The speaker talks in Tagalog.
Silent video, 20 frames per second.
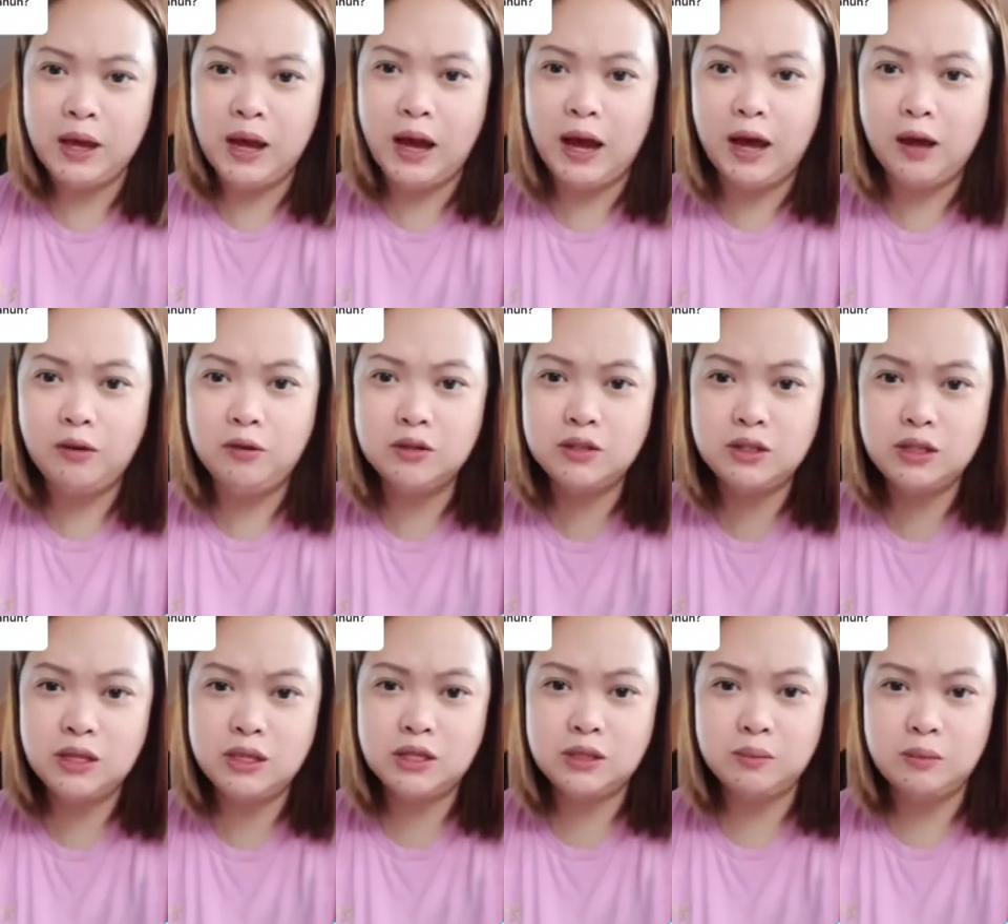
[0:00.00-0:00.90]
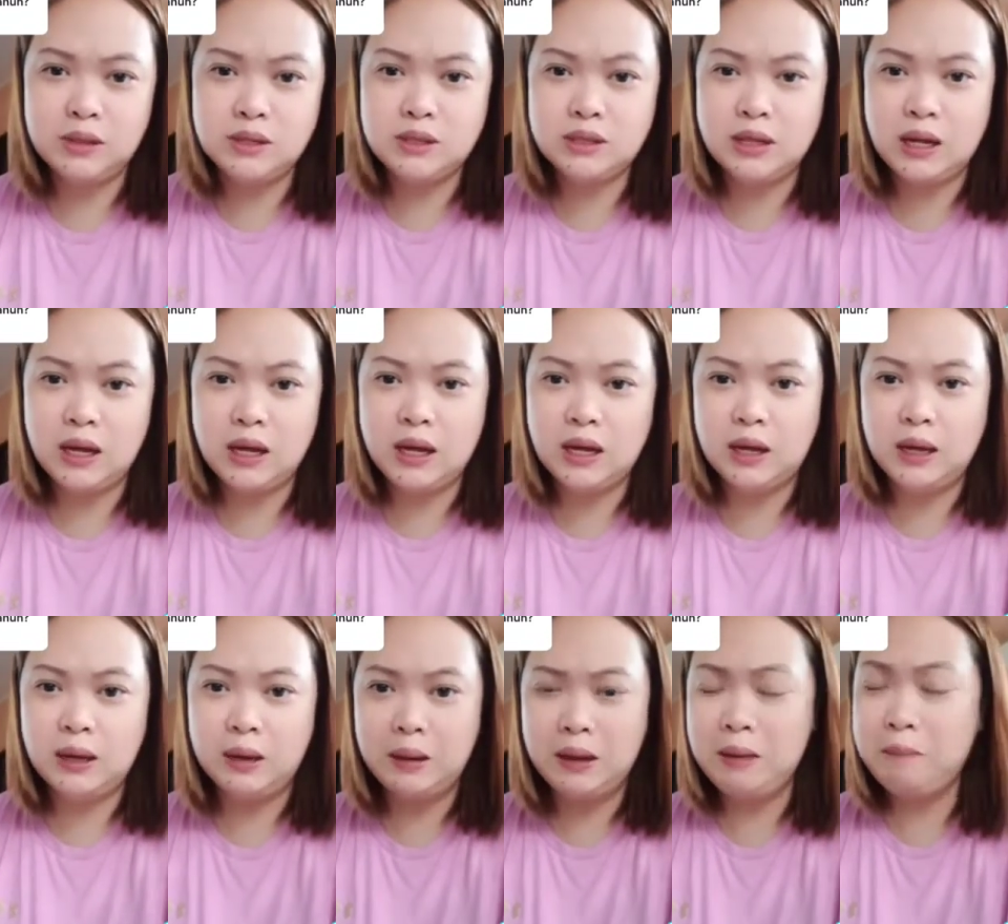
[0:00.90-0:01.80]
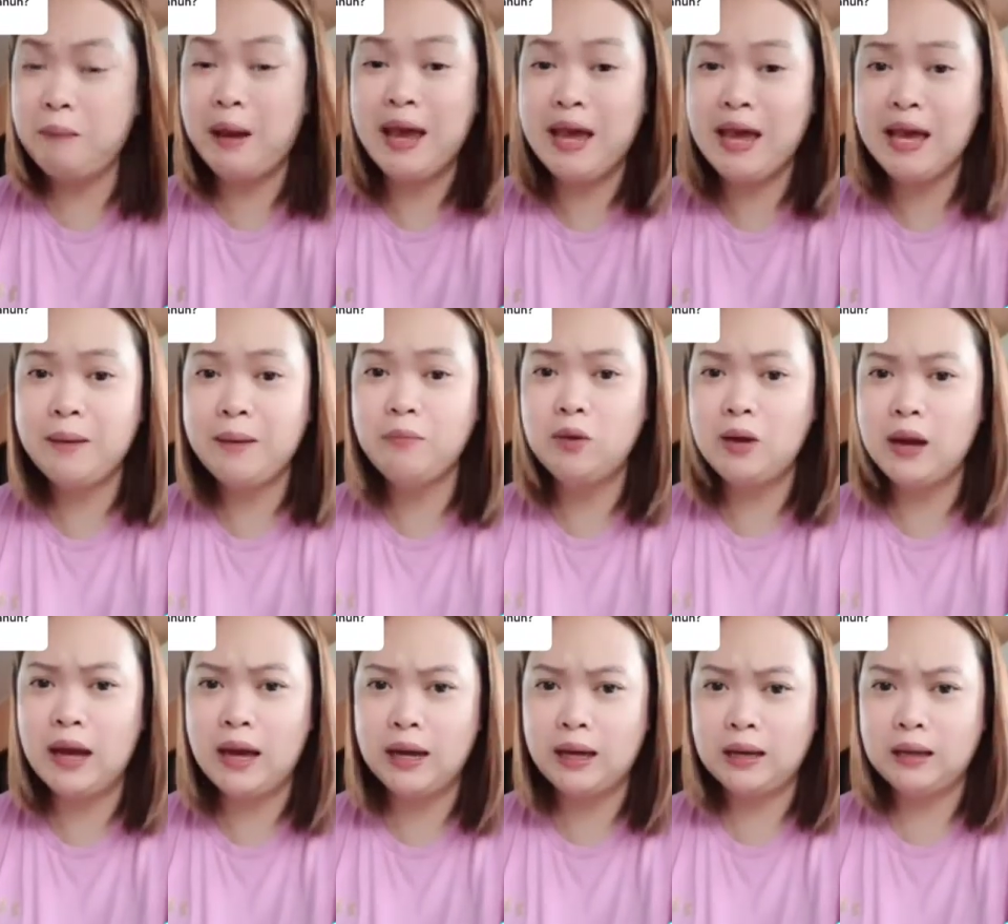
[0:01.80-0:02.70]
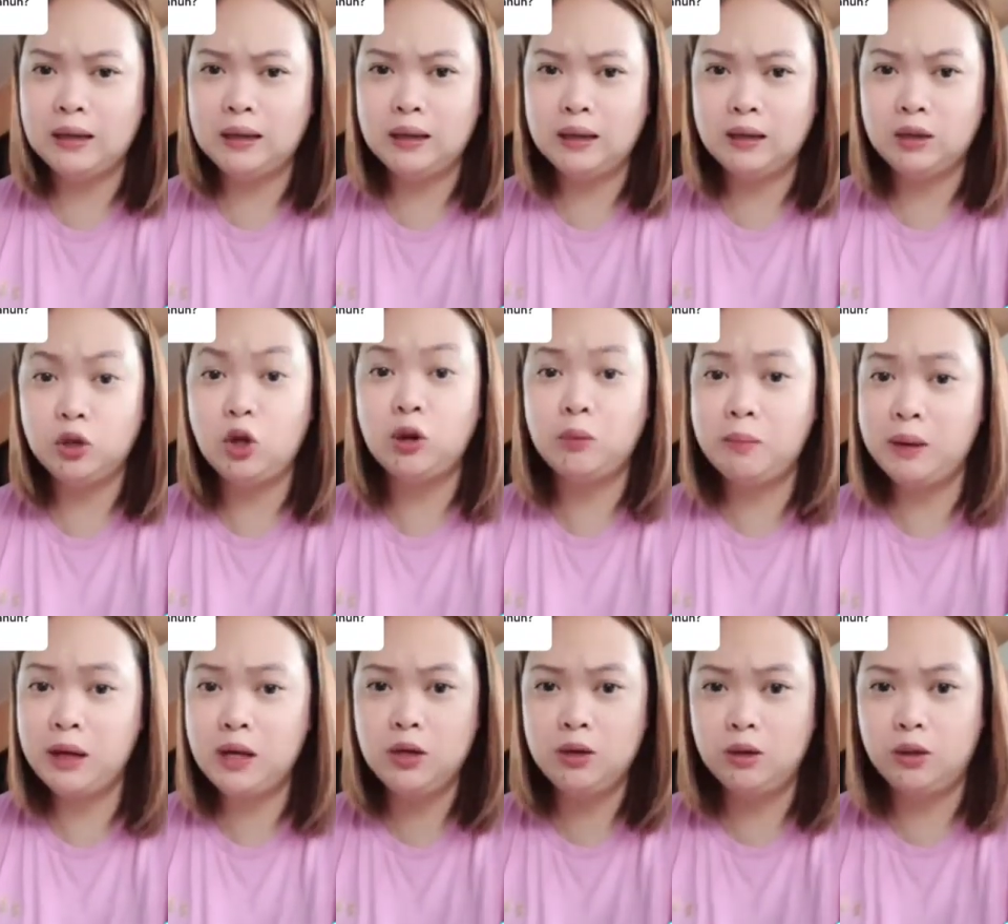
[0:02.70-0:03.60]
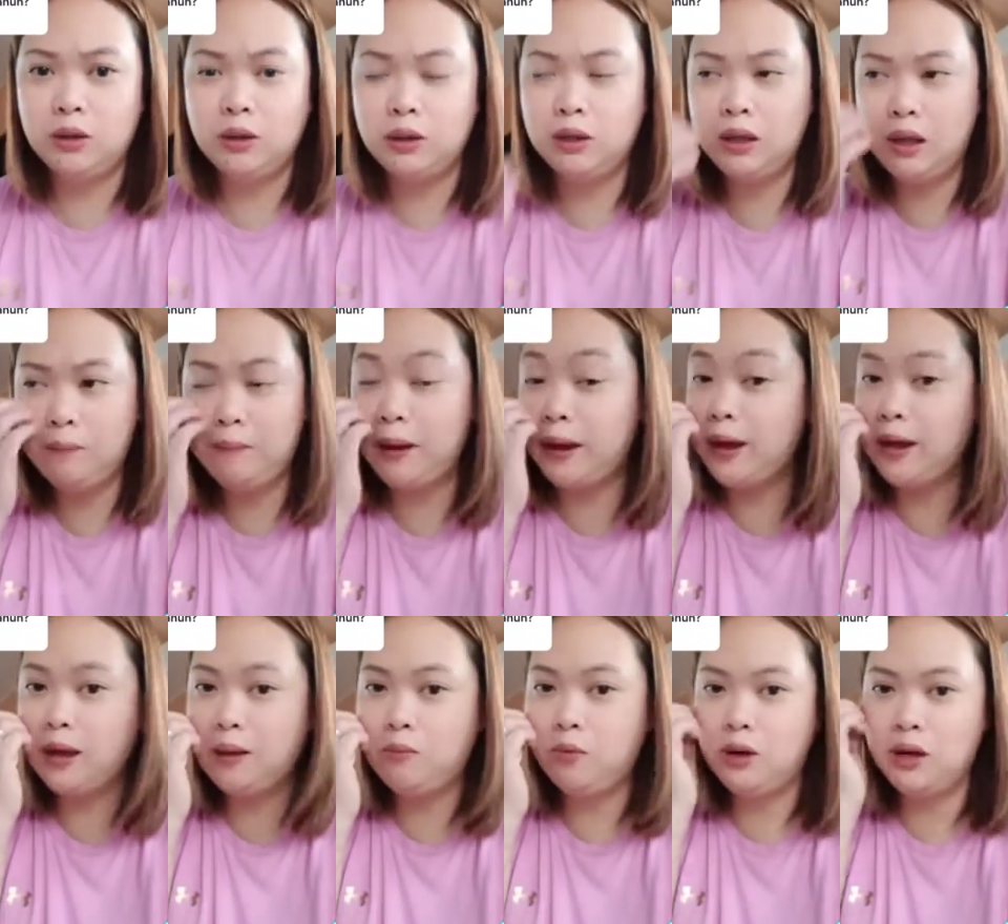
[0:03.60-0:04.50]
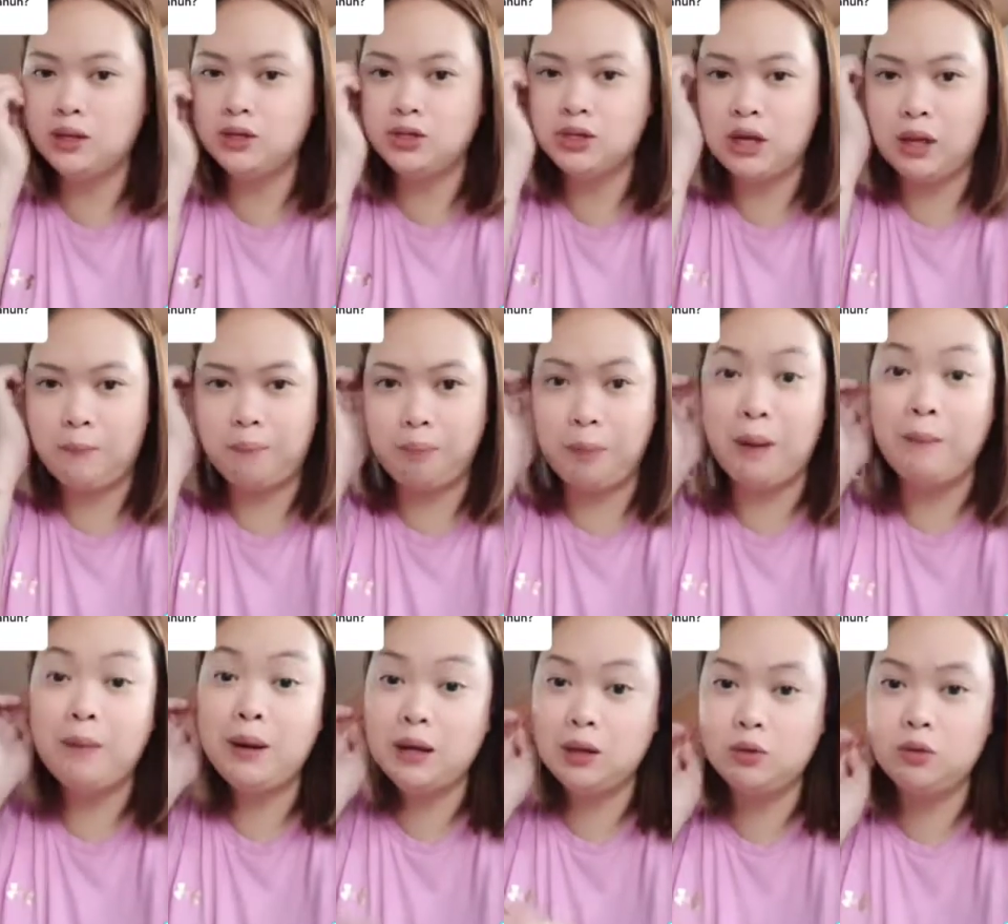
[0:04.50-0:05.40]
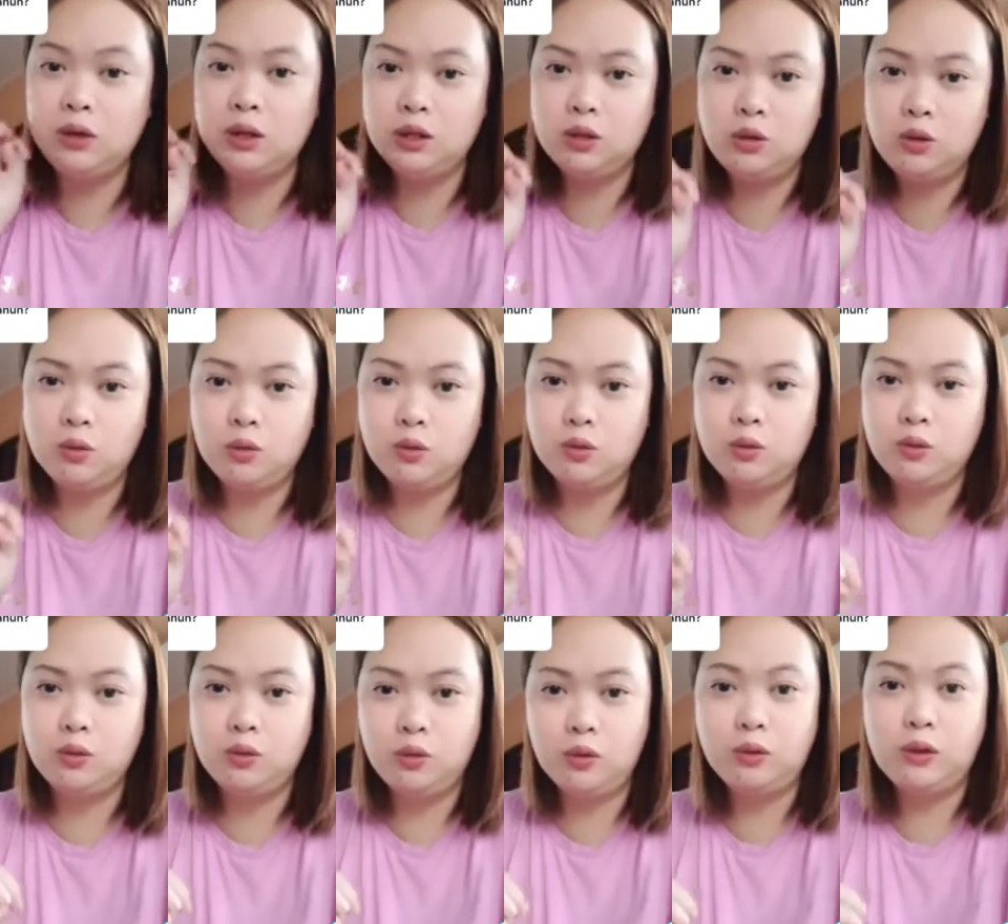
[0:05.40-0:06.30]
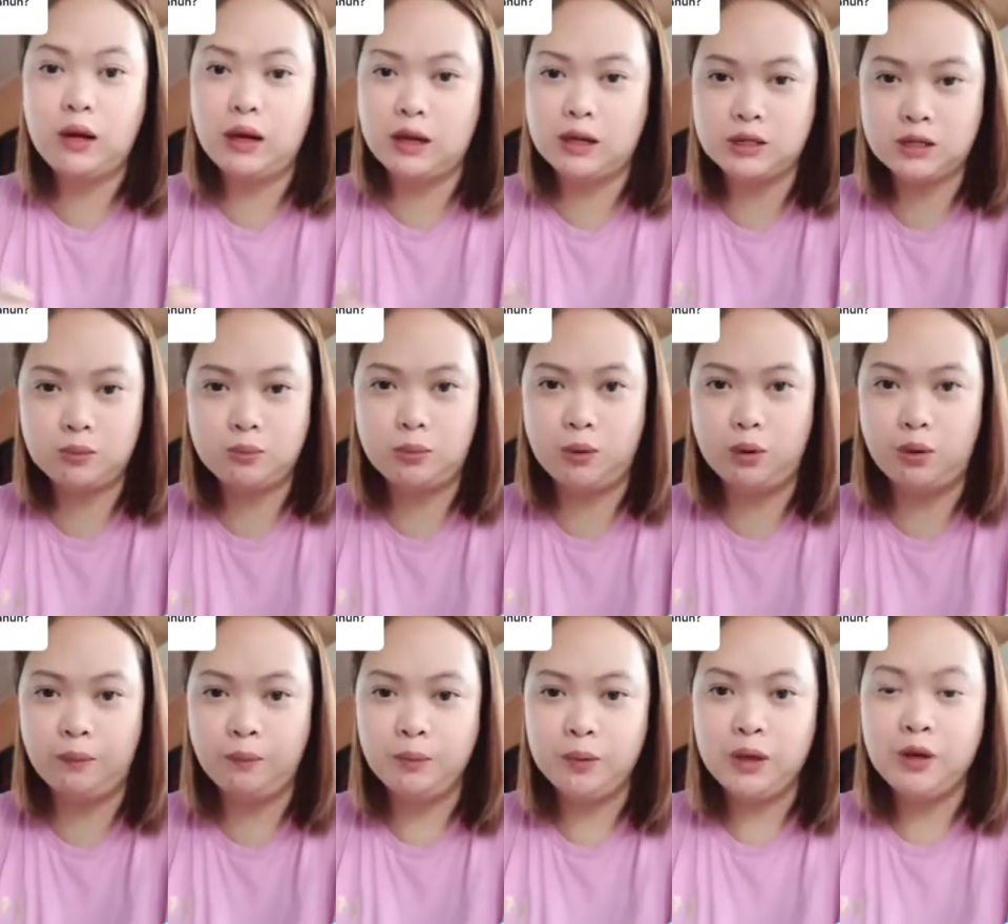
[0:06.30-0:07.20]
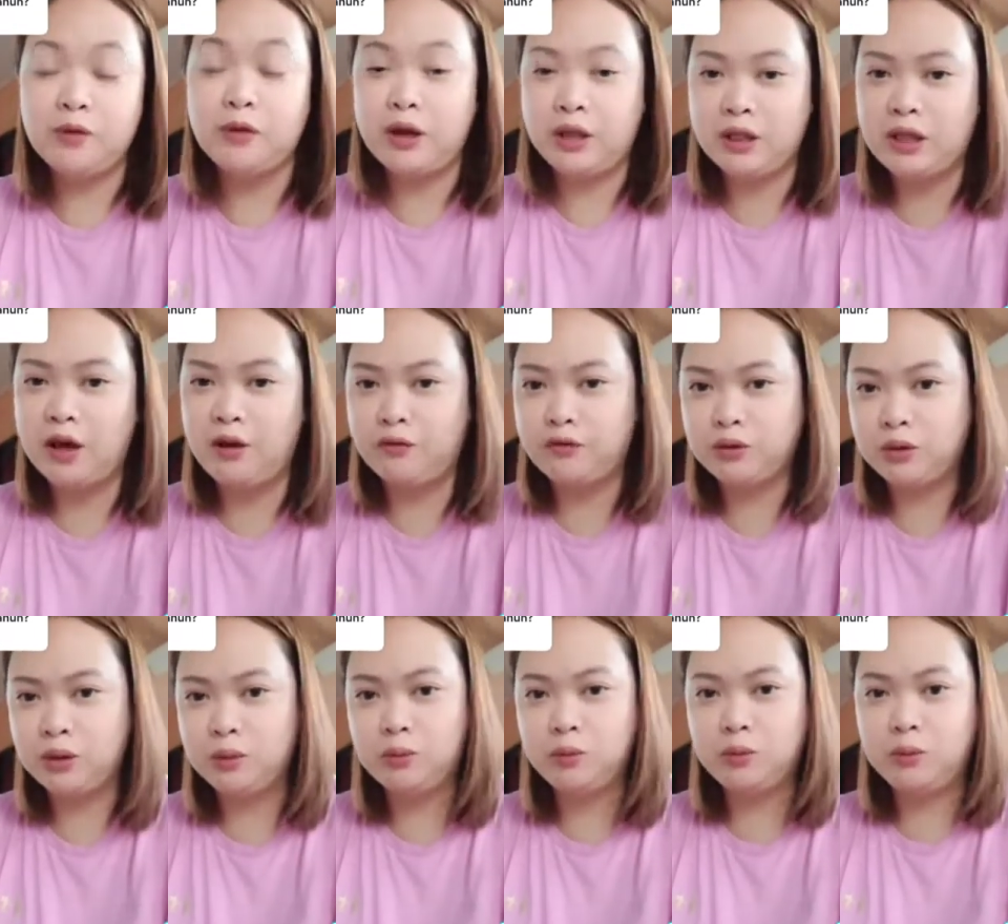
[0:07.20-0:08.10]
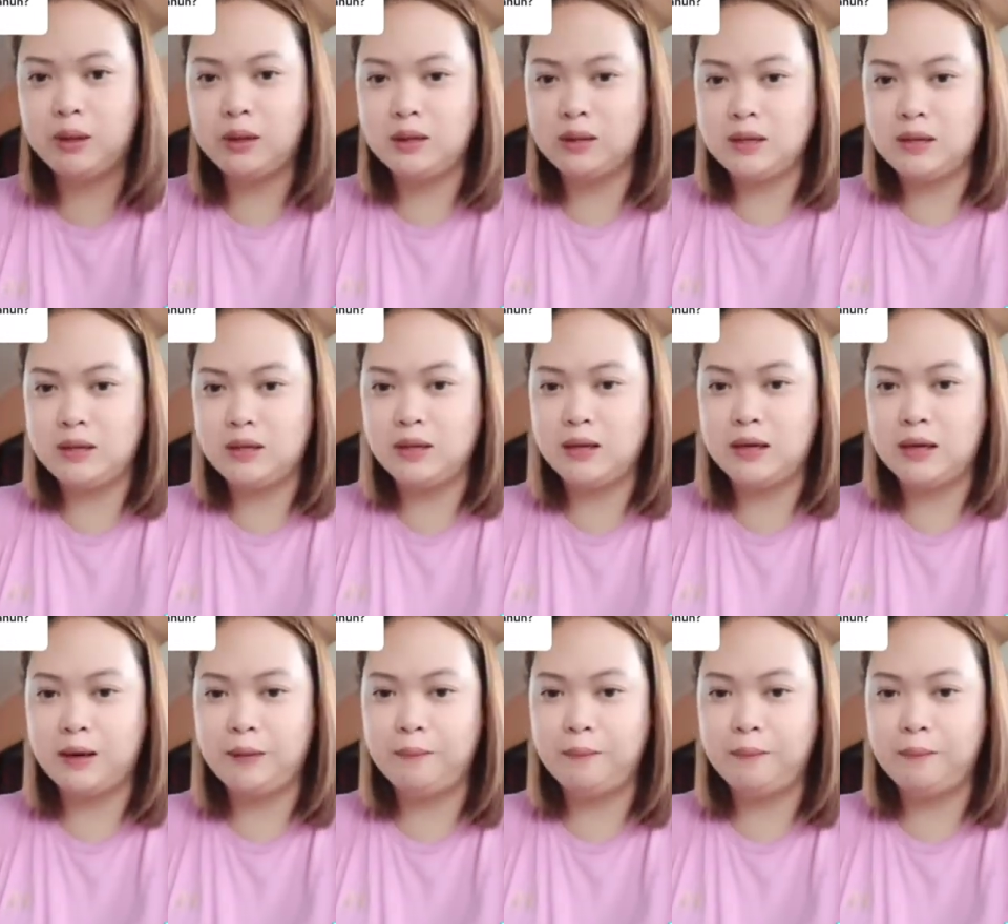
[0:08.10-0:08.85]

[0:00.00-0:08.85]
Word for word: ano sis, basta ipahinga mo lang, normal yon ipahinga mo lang siya, babalik ulit yung, yung lakas mo right after mo manghina.